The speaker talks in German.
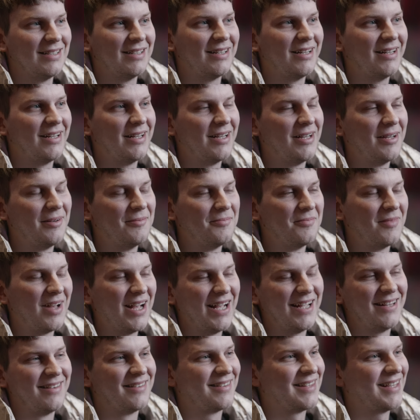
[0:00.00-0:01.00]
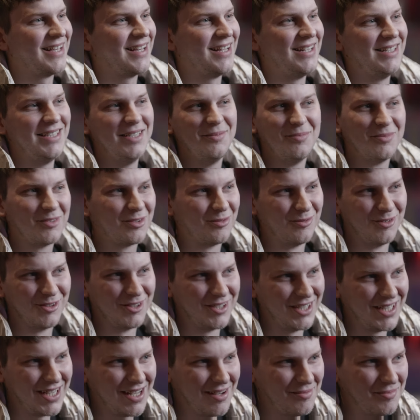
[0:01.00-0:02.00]
Ähm, ein sehr
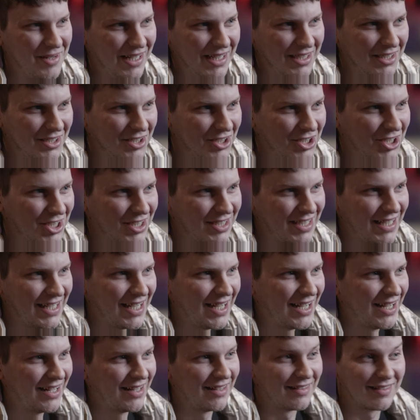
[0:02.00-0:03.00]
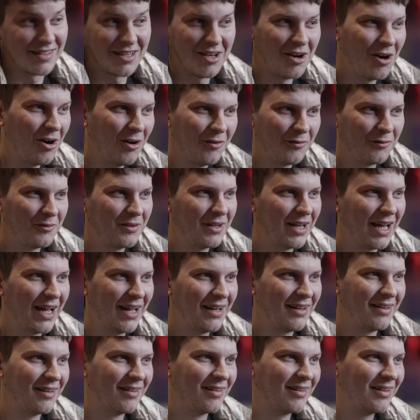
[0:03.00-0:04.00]
liebenswürdiger Mensch, der sehr offen
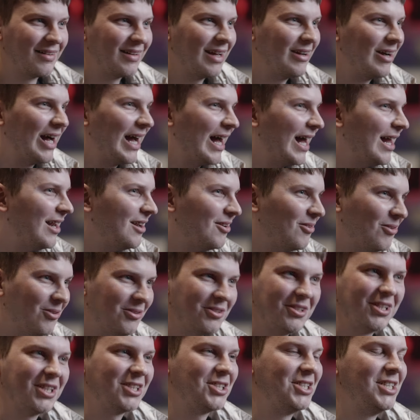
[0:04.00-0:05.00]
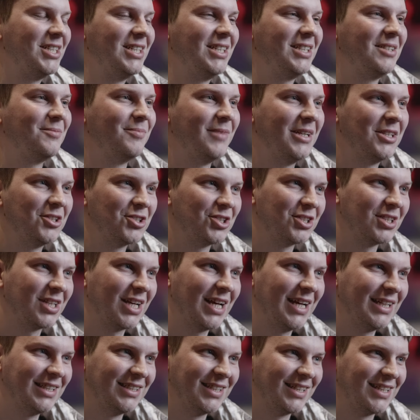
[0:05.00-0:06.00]
an alle unterschiedlichen Menschen
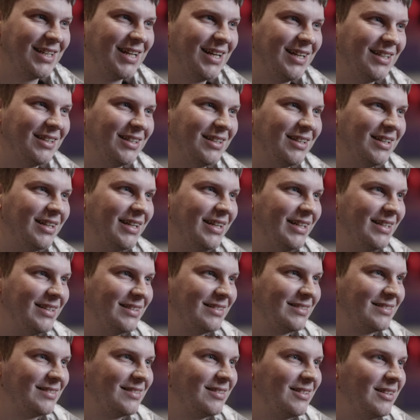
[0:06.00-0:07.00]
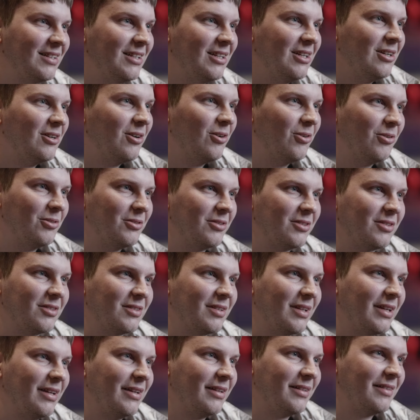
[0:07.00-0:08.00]
rangegangen ist und
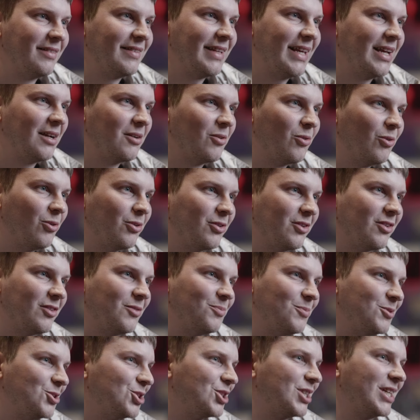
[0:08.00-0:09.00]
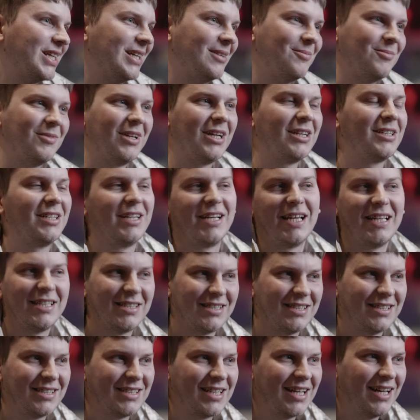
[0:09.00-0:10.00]
ein sehr großes Bestreben nach
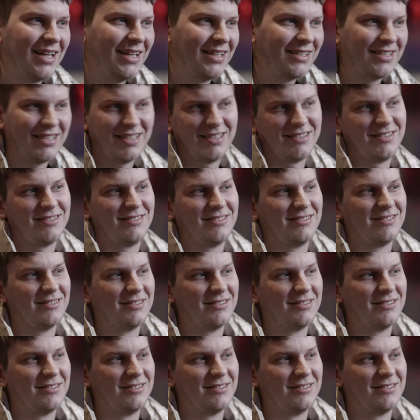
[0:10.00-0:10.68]
Gerechtigkeit hatte.